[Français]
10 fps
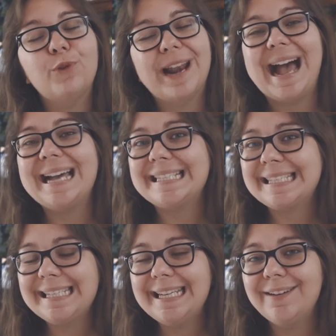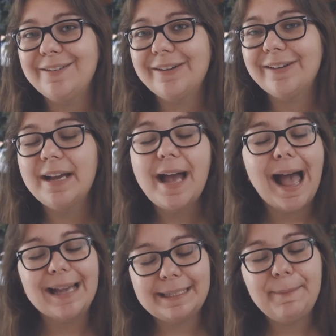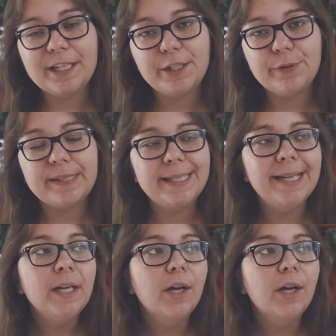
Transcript: voilà, assez, euh, assez perchées aussi,